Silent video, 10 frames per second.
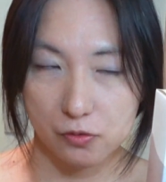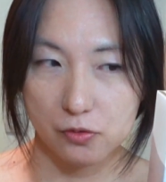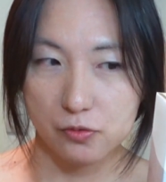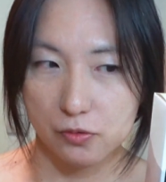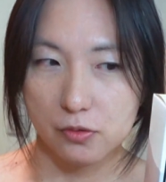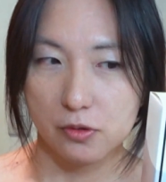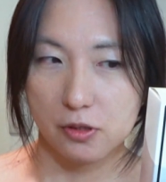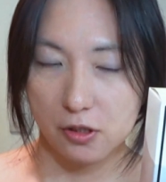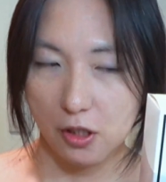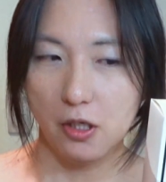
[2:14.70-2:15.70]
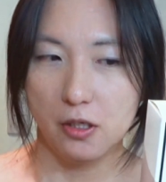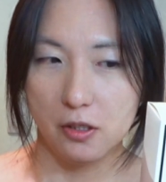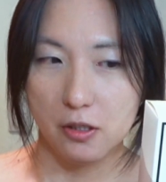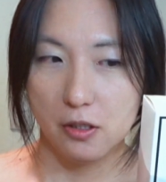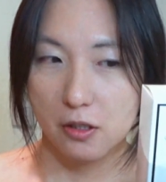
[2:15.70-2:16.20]
言っ
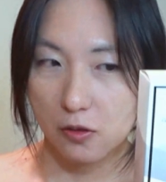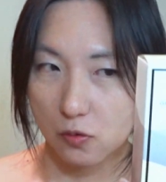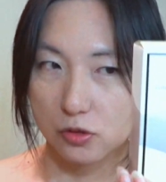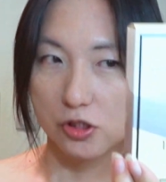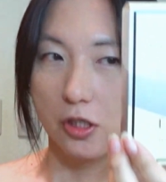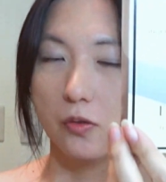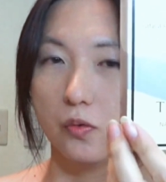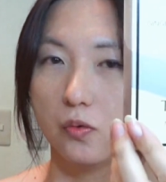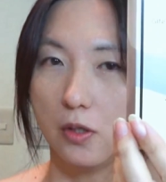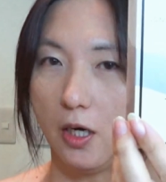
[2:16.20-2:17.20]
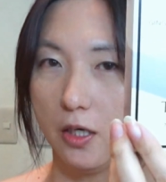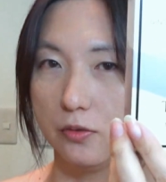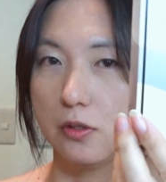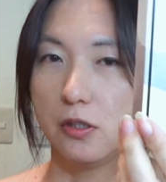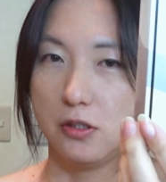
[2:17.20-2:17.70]
て、こちらの方がは
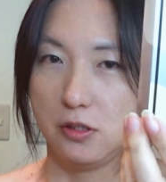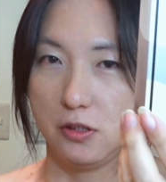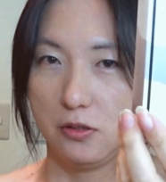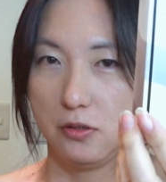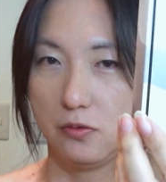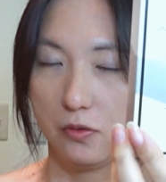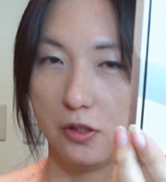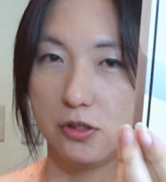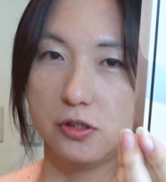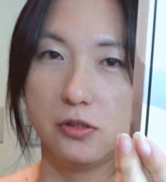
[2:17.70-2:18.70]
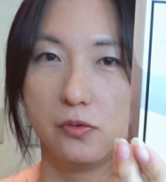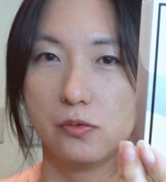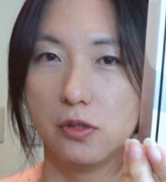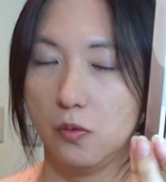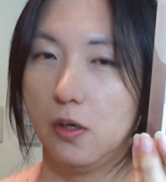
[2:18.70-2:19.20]
るかに私にとっ
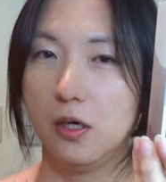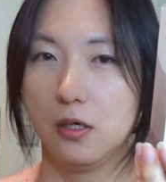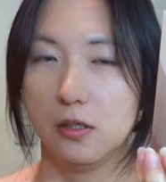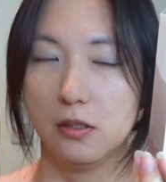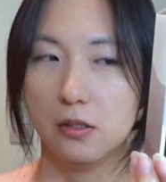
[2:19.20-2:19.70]
ては、